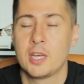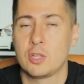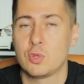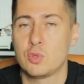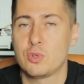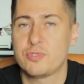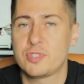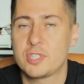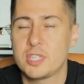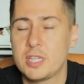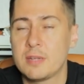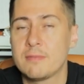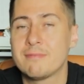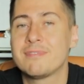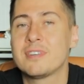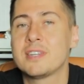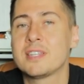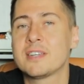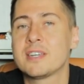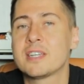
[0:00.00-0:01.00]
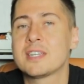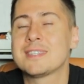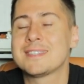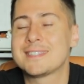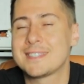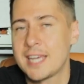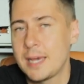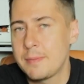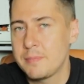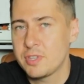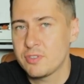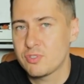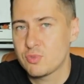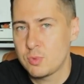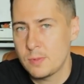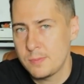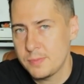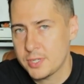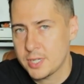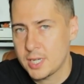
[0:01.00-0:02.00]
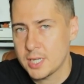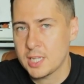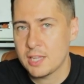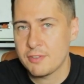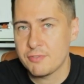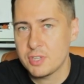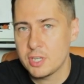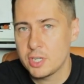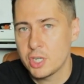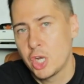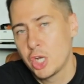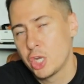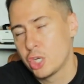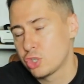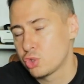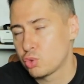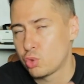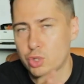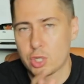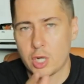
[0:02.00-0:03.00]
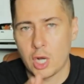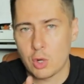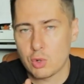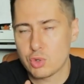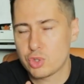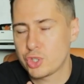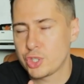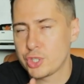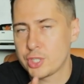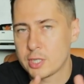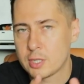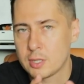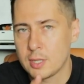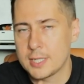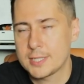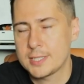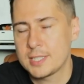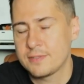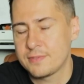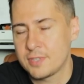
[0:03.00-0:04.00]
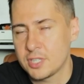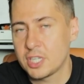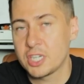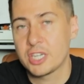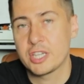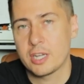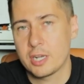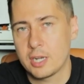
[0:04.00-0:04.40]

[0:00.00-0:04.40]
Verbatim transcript: Ну и в целом вы, наверное, сами не вспомните, когда видели что-то хорошее и классное в таких